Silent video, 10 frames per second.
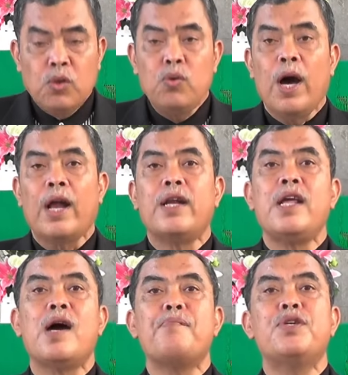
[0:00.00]
Tuhan
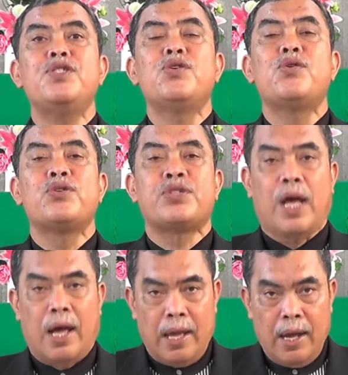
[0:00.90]
yang menyuruh
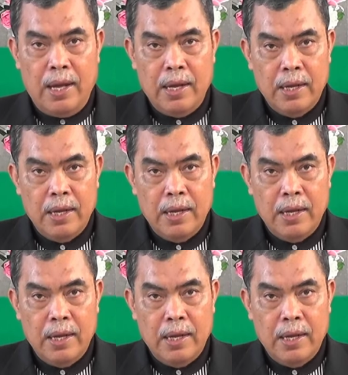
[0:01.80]
saya.